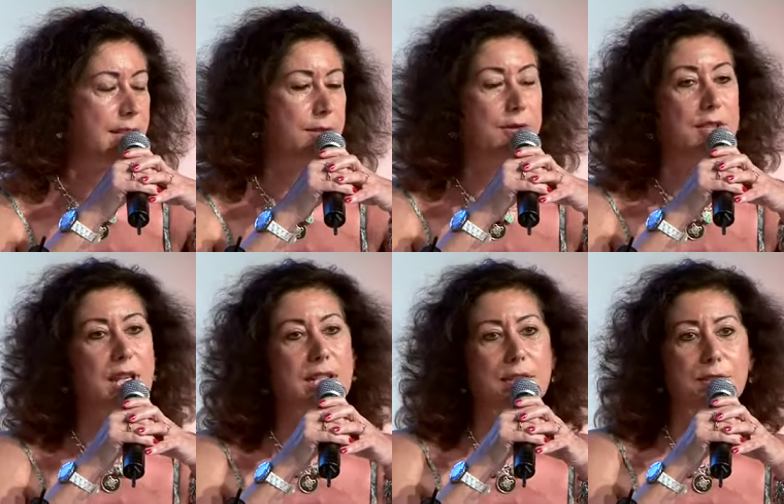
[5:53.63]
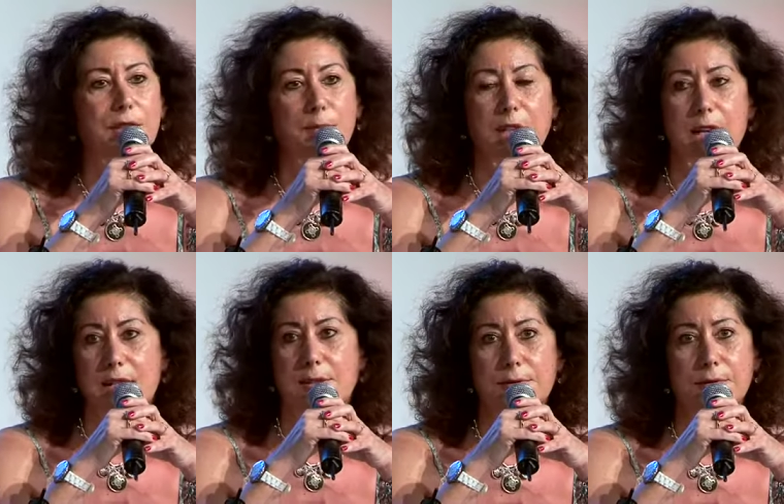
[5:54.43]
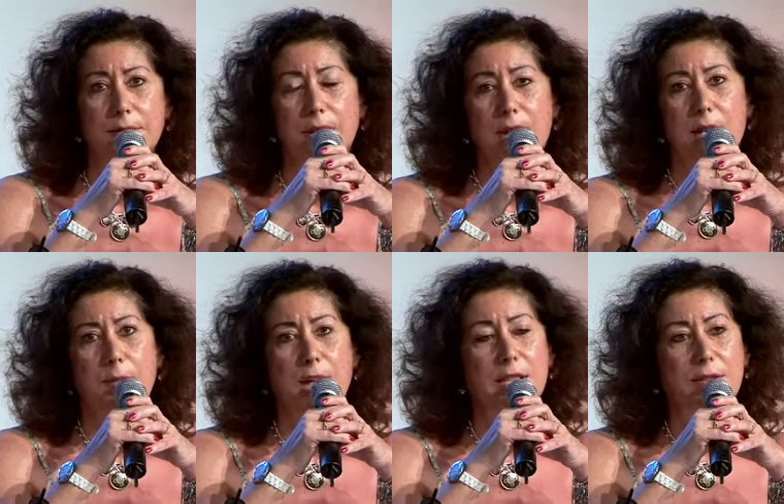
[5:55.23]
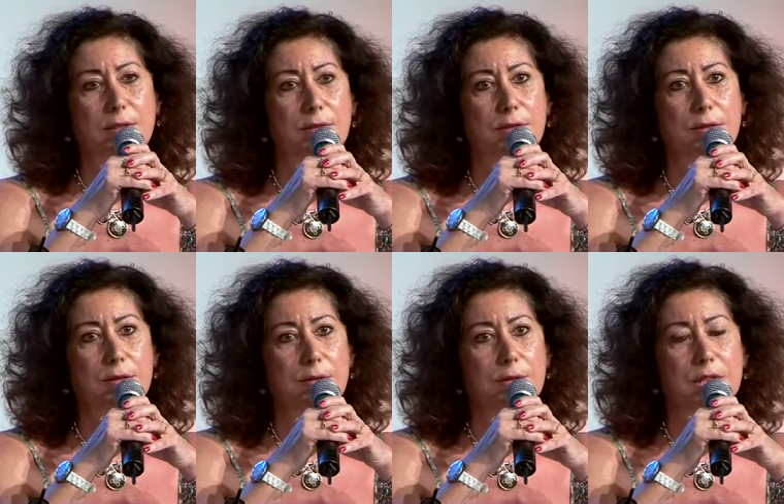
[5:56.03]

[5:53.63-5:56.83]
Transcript: Donc ça, c'est une aberration parce que ce euh,